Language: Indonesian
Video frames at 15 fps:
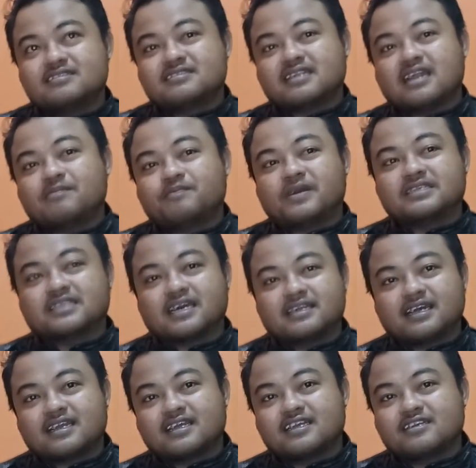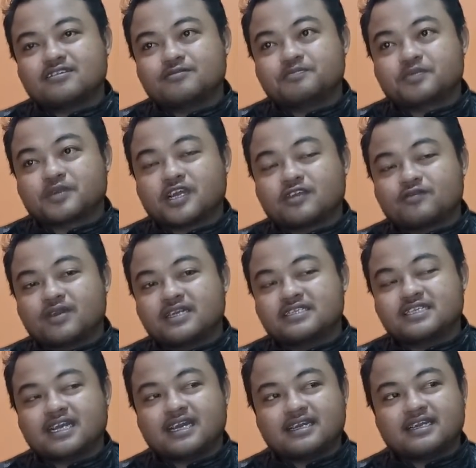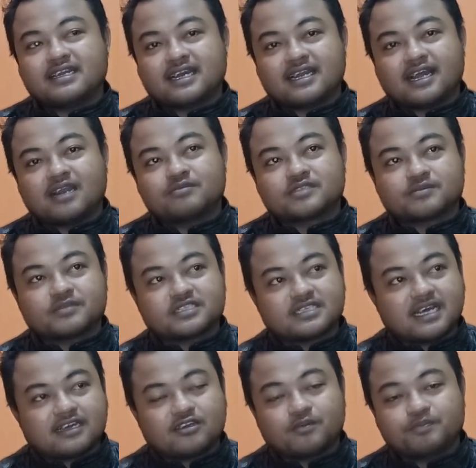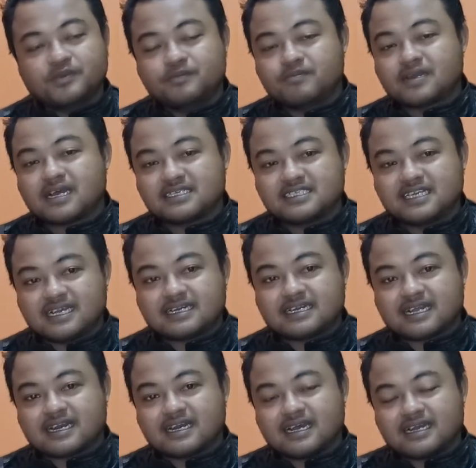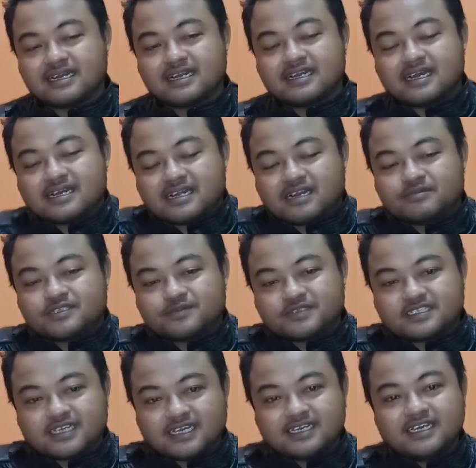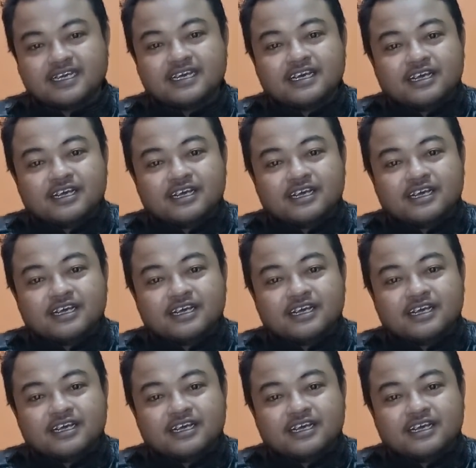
tanpa sadar itu frekuensi anda dengan alam semesta atau vibrasi getaran anda dengan alam semesta ini